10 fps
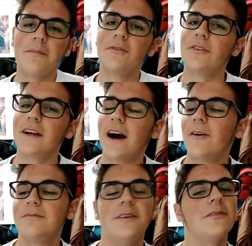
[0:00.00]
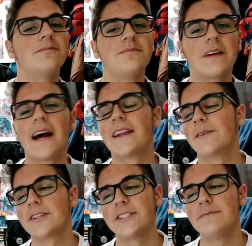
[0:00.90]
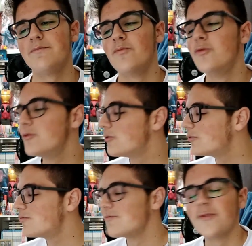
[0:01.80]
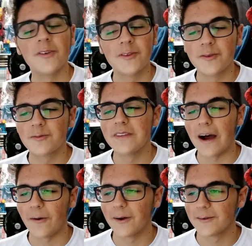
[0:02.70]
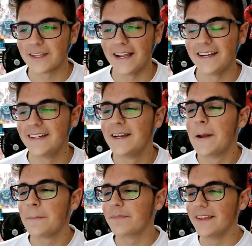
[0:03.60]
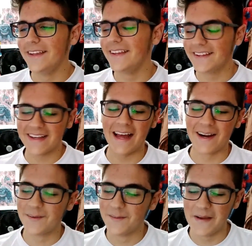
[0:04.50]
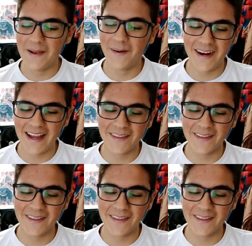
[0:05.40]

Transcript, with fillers: muito legal. Eu, cara, eu achei muito, muito da hora o trailer. E, cara, o melhor é a